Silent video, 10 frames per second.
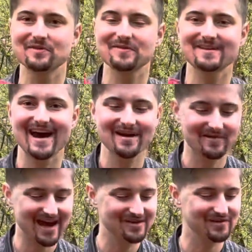Wird sich der ein
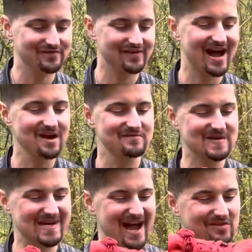oder andere fragen.
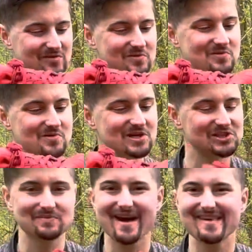Wie kannst du nur?
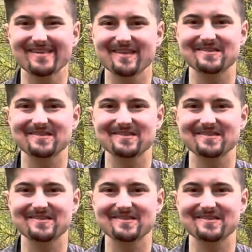Schmeiß das